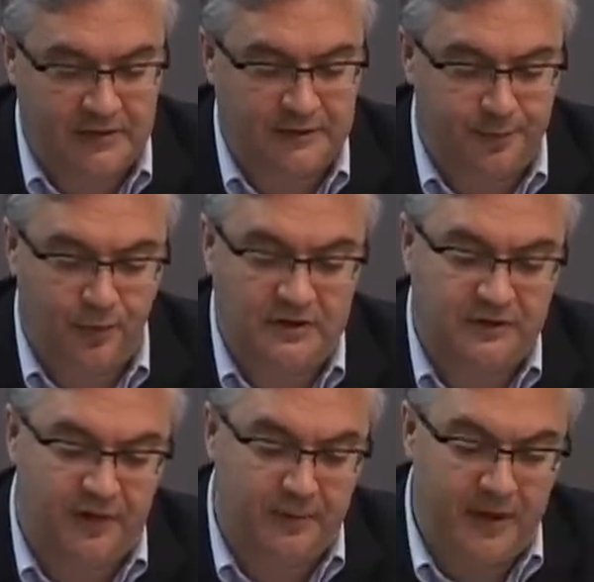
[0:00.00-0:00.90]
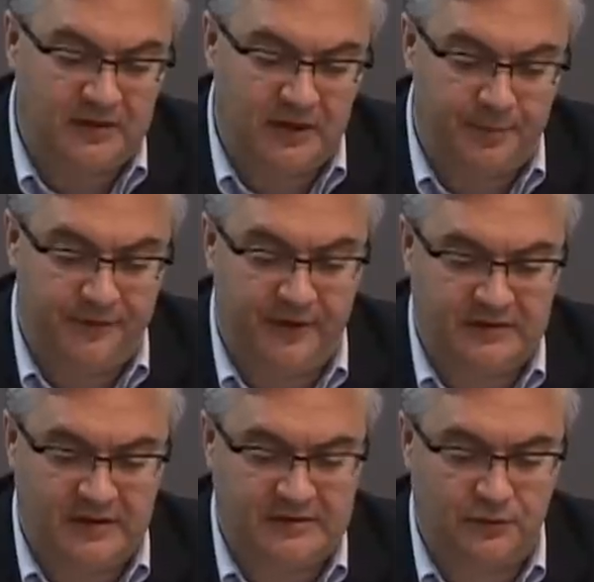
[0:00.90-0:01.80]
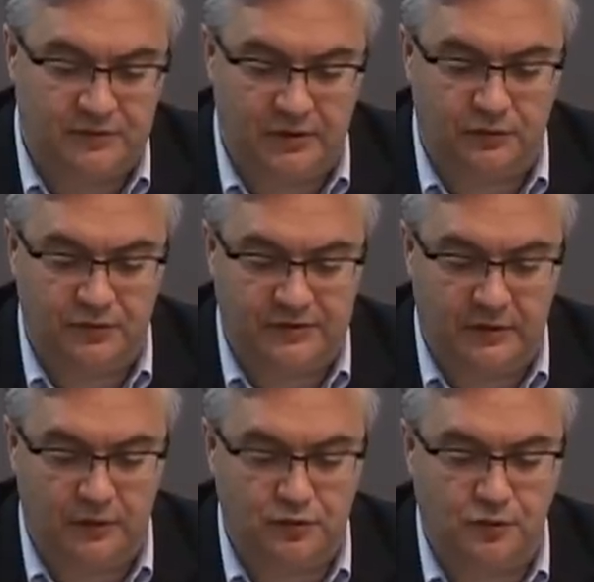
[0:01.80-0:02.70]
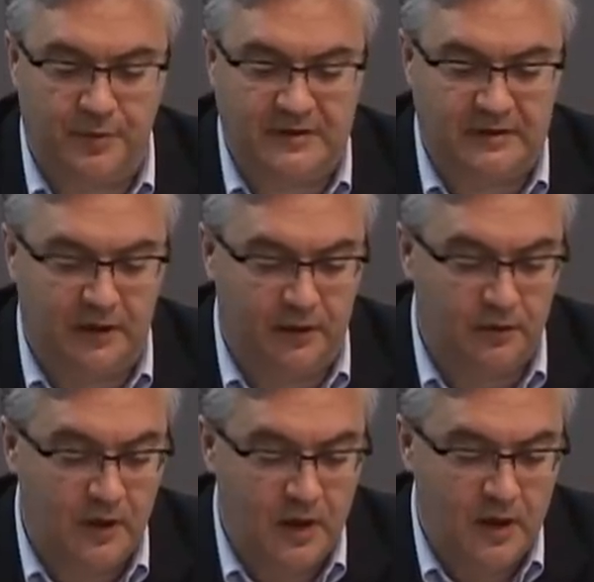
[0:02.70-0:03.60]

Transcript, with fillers: Participou ativamente da privatização do setor siderúrgico brasileiro,